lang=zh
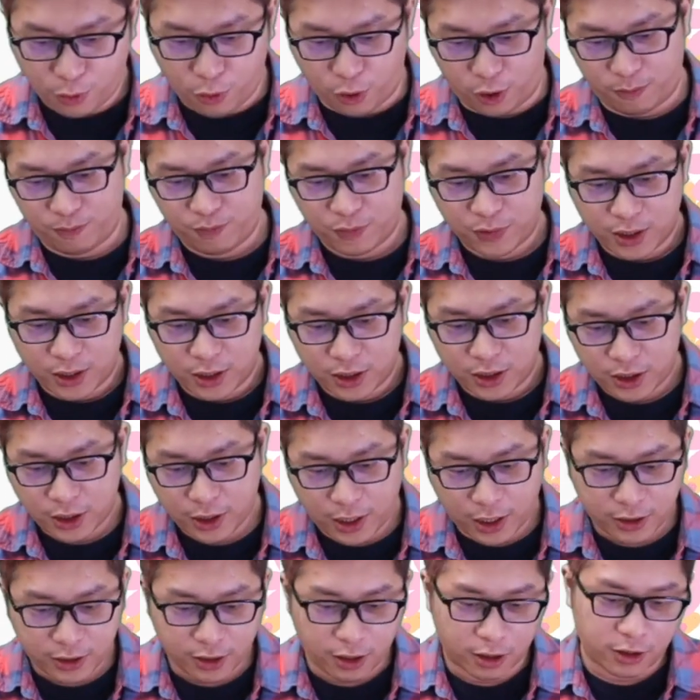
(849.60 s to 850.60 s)
洛，谢
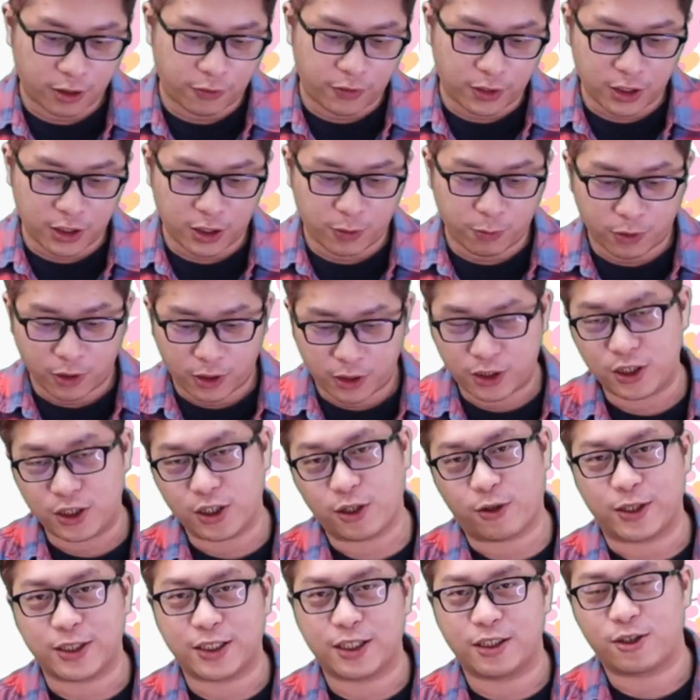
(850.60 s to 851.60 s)
谢阿信老师的分析，不客气，
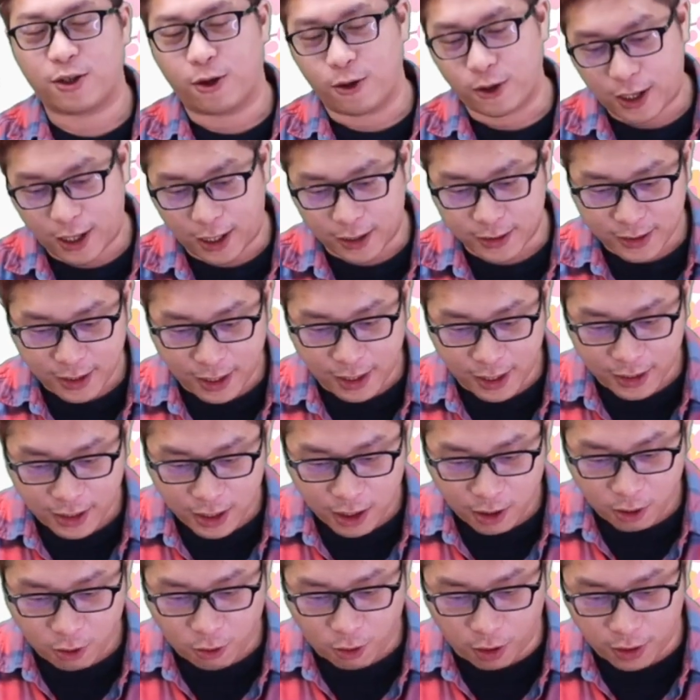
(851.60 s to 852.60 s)
感谢收看。再来看
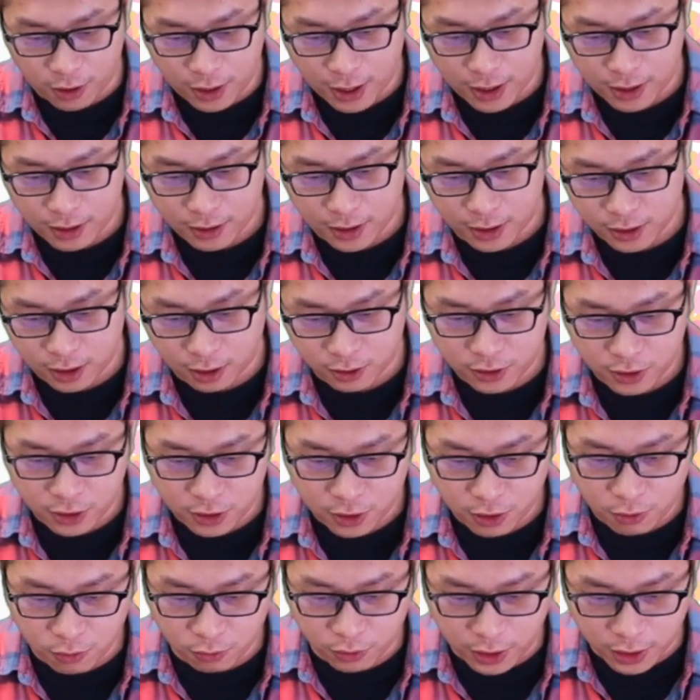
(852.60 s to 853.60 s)
到狂澜，感谢老师
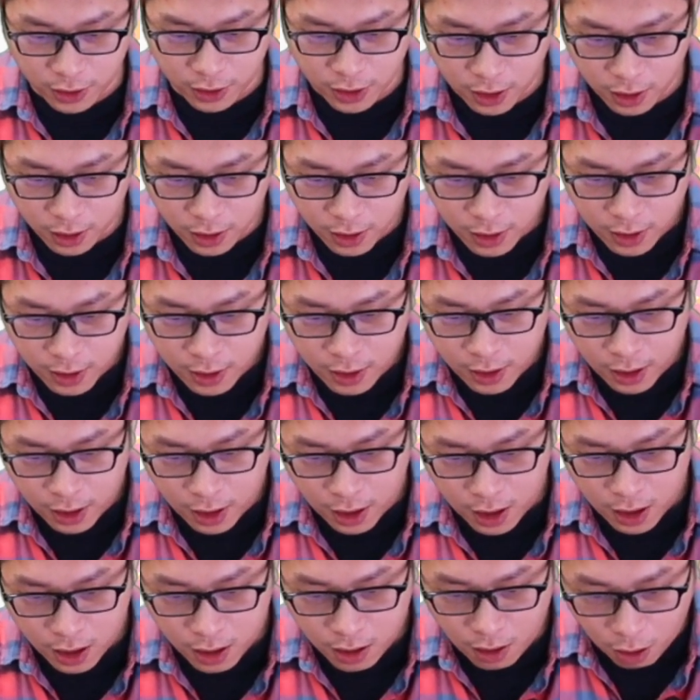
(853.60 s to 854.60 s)
辛苦你
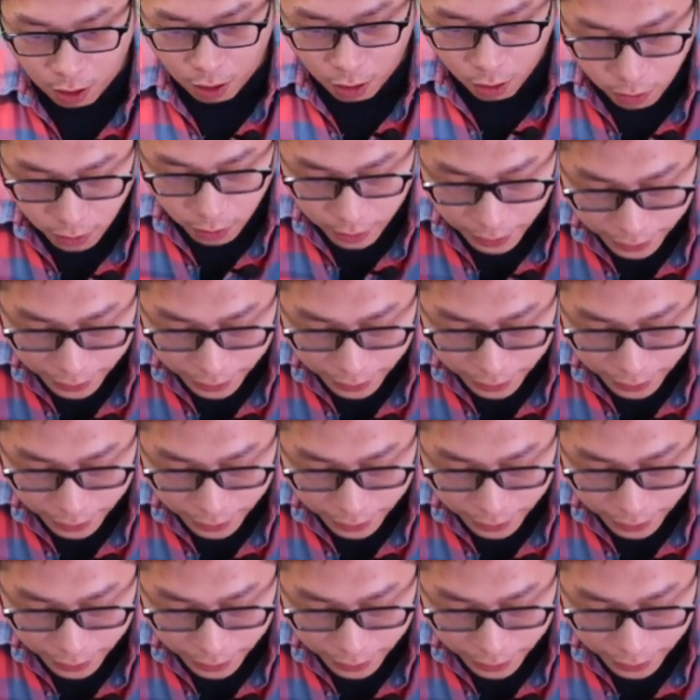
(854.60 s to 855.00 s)
了，A O